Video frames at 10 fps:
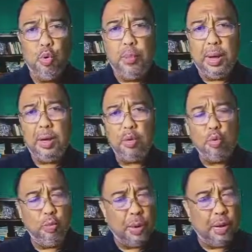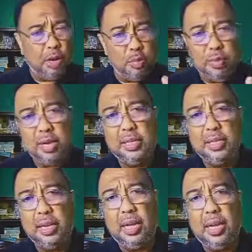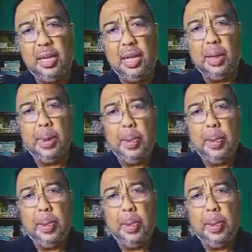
upang ano upang kayo mga Israelita